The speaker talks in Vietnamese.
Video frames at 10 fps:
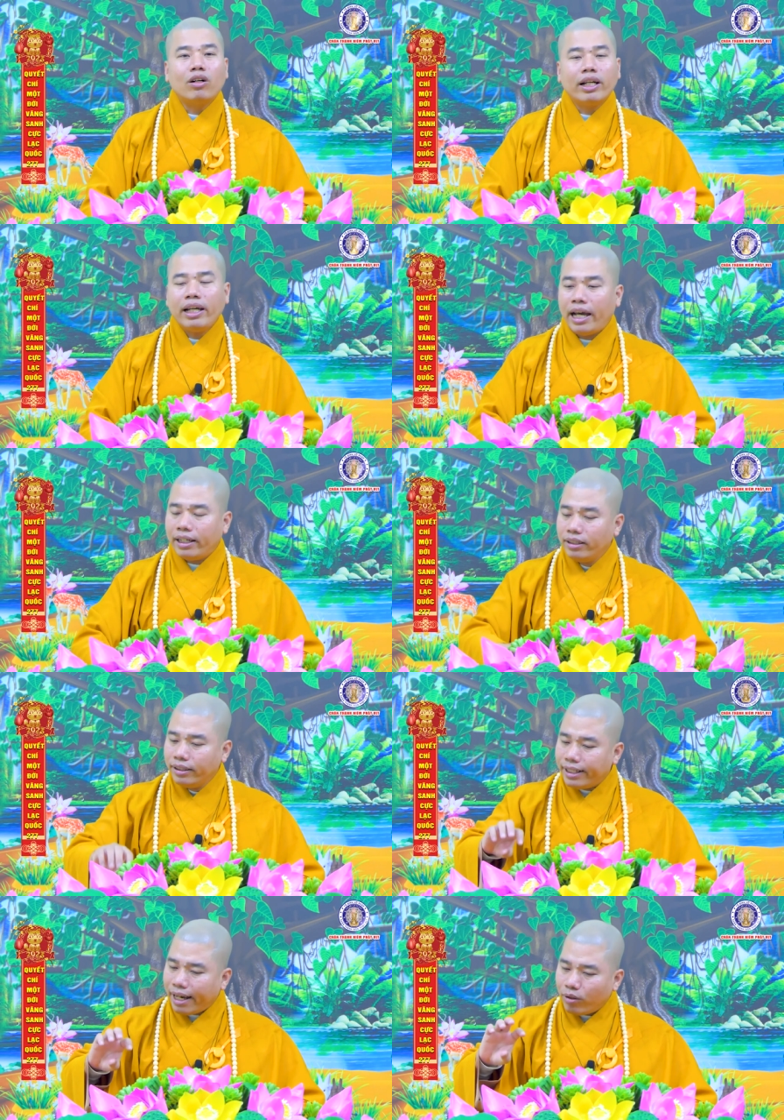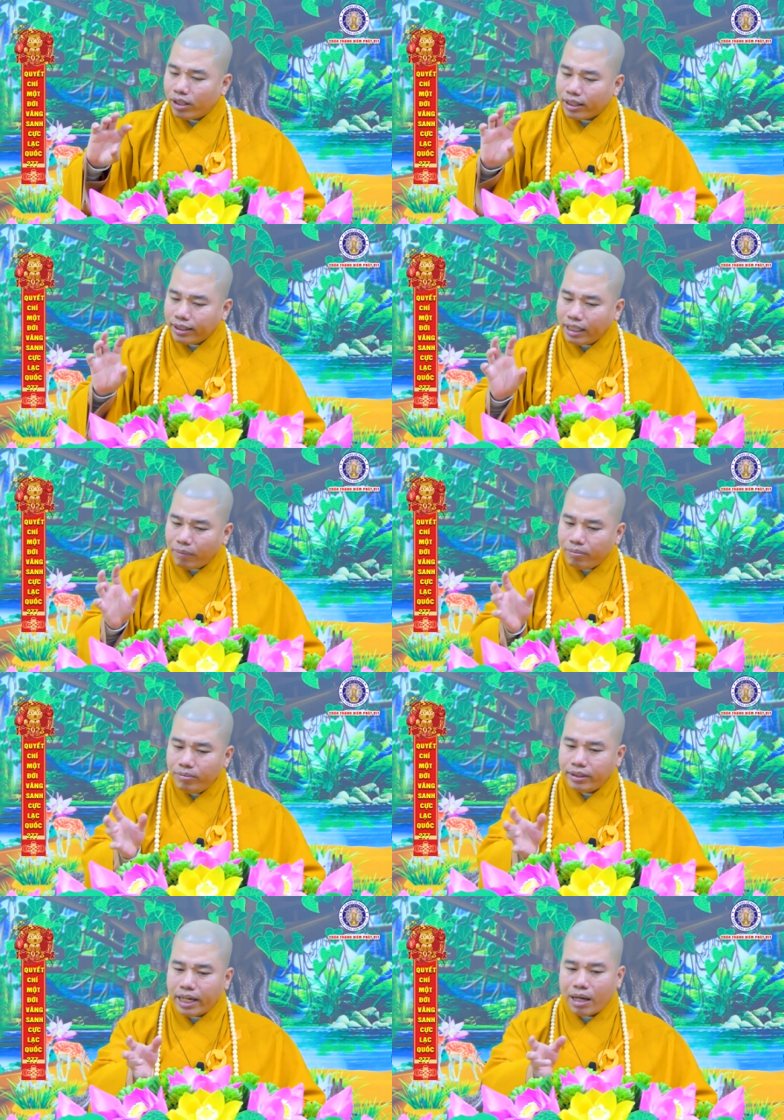còn cái hạng người nào người ta
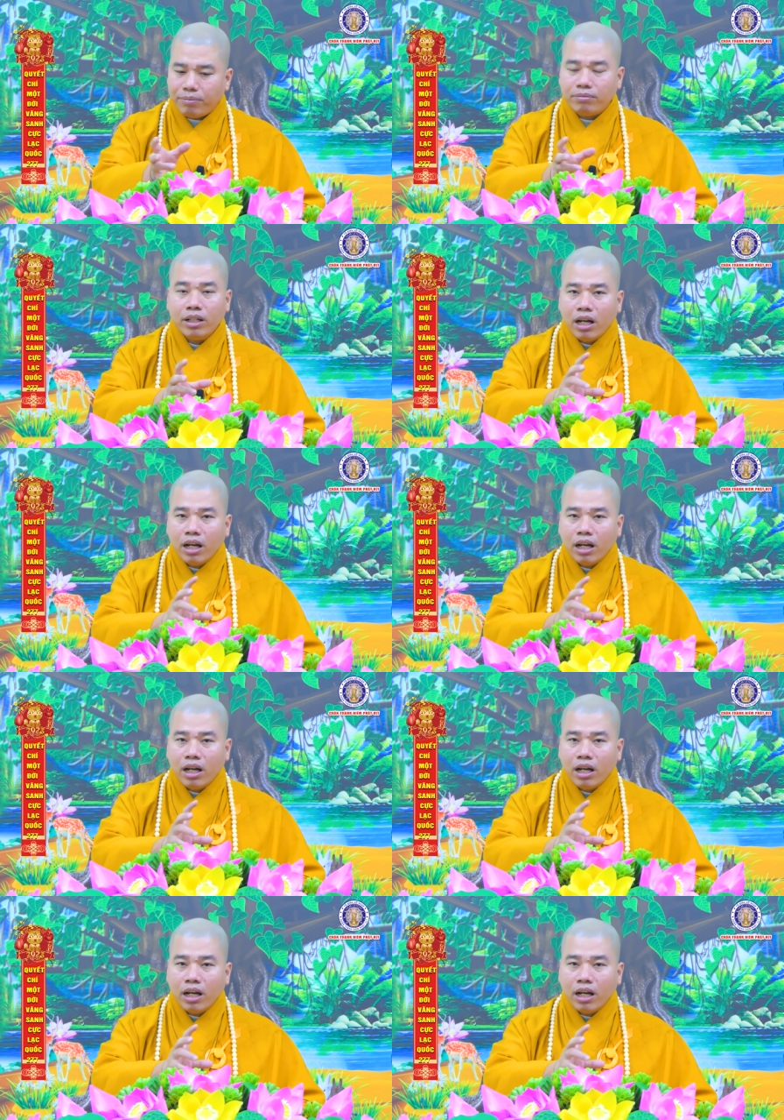chậm chạp